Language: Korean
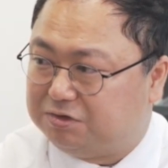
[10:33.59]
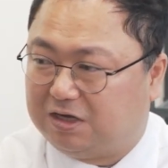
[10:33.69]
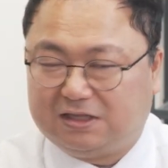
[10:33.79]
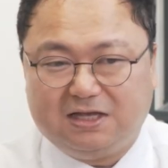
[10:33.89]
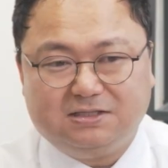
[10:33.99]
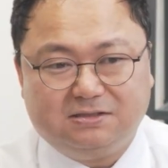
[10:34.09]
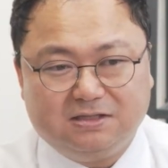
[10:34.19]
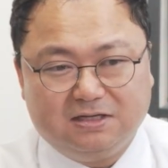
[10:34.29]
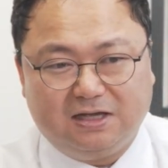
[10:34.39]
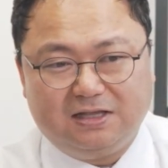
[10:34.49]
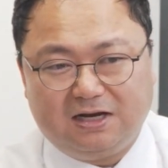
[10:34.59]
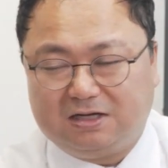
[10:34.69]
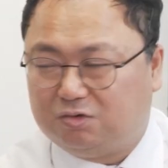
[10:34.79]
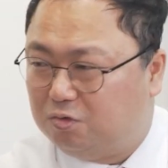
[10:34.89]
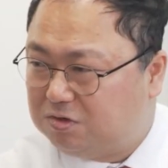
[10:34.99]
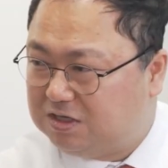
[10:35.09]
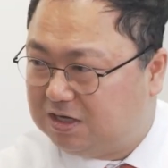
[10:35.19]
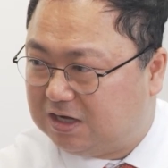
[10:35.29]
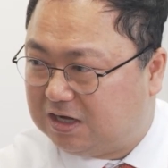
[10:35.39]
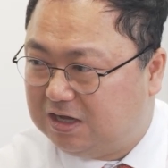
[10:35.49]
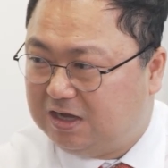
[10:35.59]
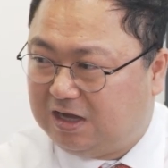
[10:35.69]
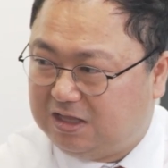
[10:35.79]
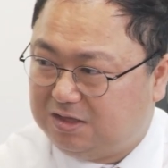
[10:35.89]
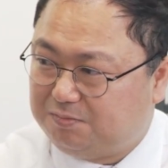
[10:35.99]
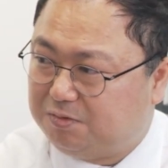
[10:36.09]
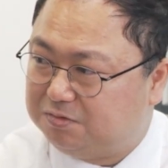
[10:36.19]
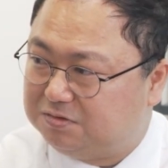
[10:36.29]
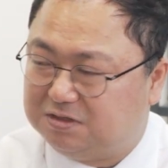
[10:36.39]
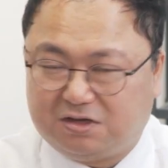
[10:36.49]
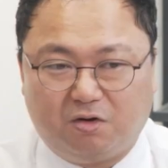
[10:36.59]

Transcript: 우리가 테슬 옛날에 그 노키아 핸드폰을 음.